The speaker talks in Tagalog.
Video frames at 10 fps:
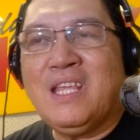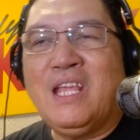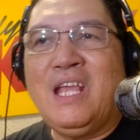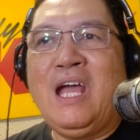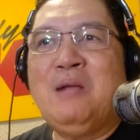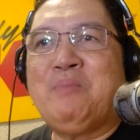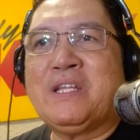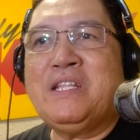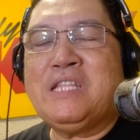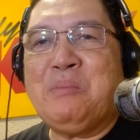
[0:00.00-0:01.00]
ang
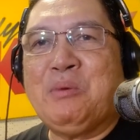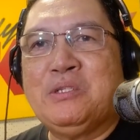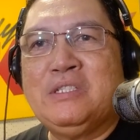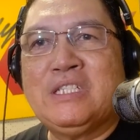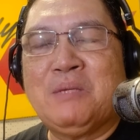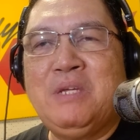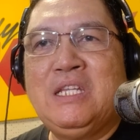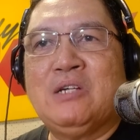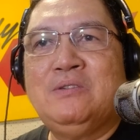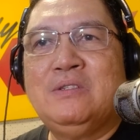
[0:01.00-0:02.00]
parente na
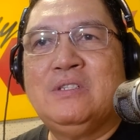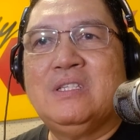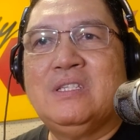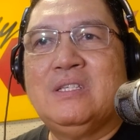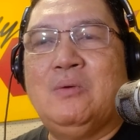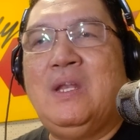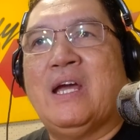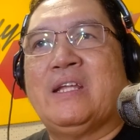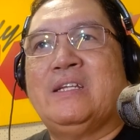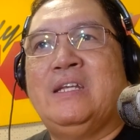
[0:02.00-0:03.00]
minaw
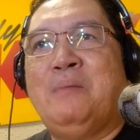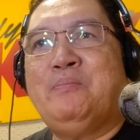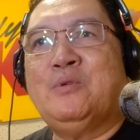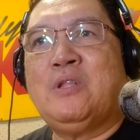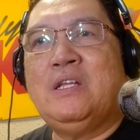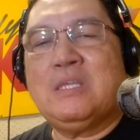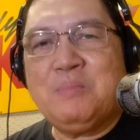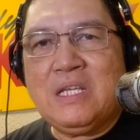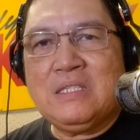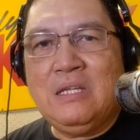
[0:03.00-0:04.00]
wala lapos lang sa
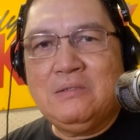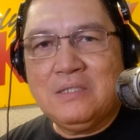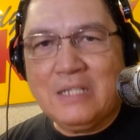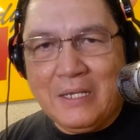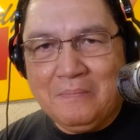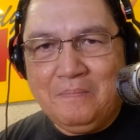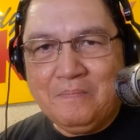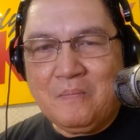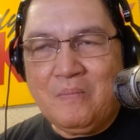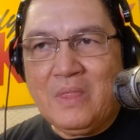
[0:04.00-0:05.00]
pikas dalunggan
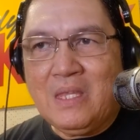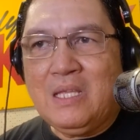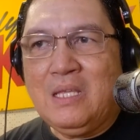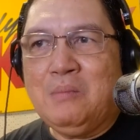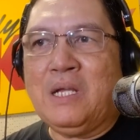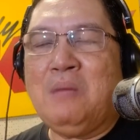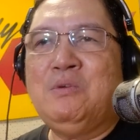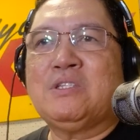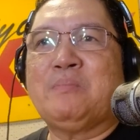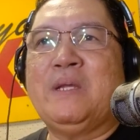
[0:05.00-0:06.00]
pag abot
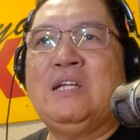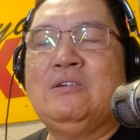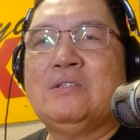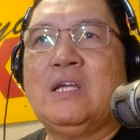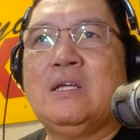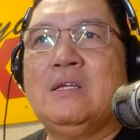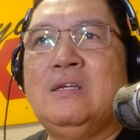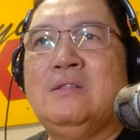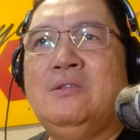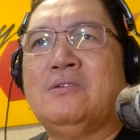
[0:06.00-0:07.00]
sa panahon nga
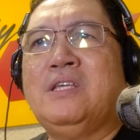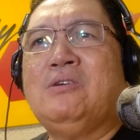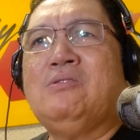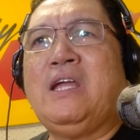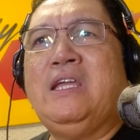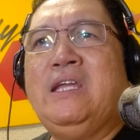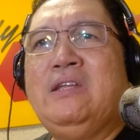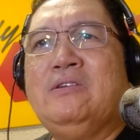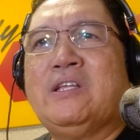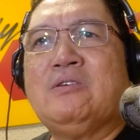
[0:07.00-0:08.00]
Duk, di ko kay,
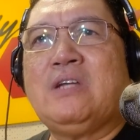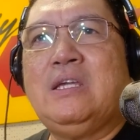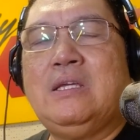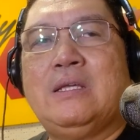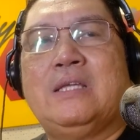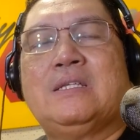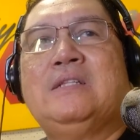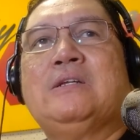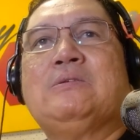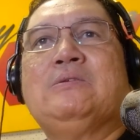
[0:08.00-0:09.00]
no, di ko kay, ay,
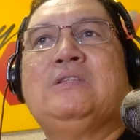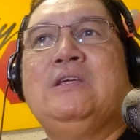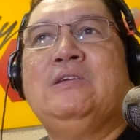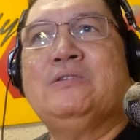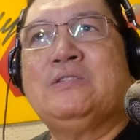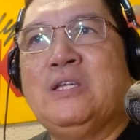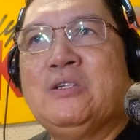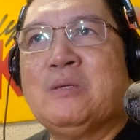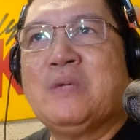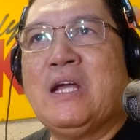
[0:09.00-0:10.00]
Santa Cruz de Igos, tingo
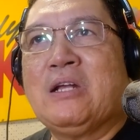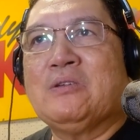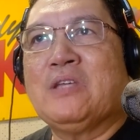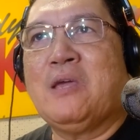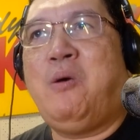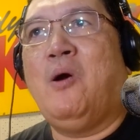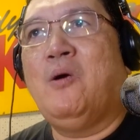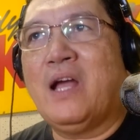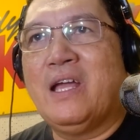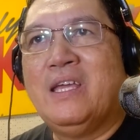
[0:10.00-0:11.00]
na biya ko sa imo
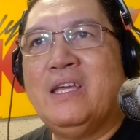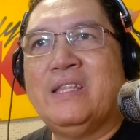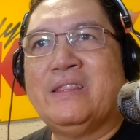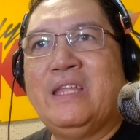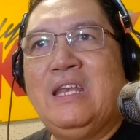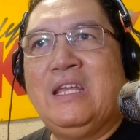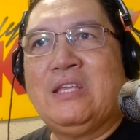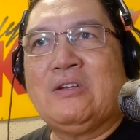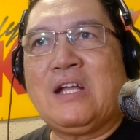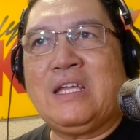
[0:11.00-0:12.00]
nga, dili
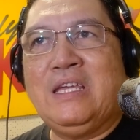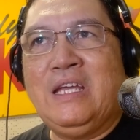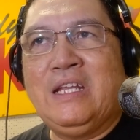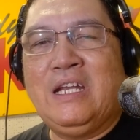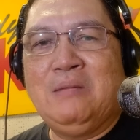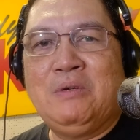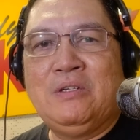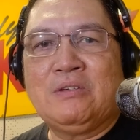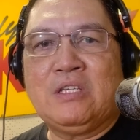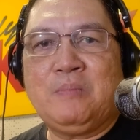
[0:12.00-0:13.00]
gyud kakaihi ana labaw
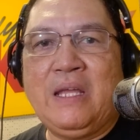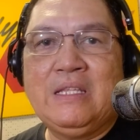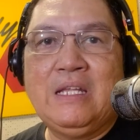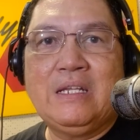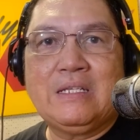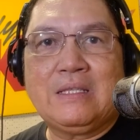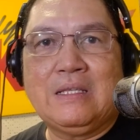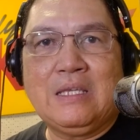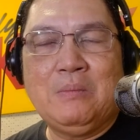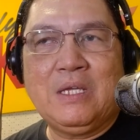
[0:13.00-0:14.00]
nang spinal
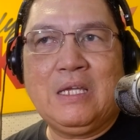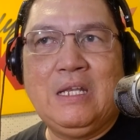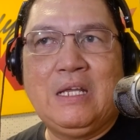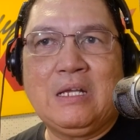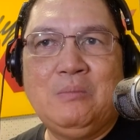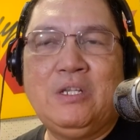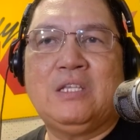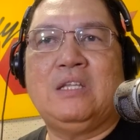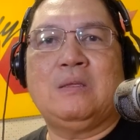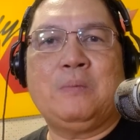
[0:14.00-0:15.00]
anesthesia may galaga mo na
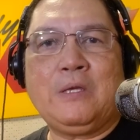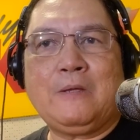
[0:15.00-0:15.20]
side effect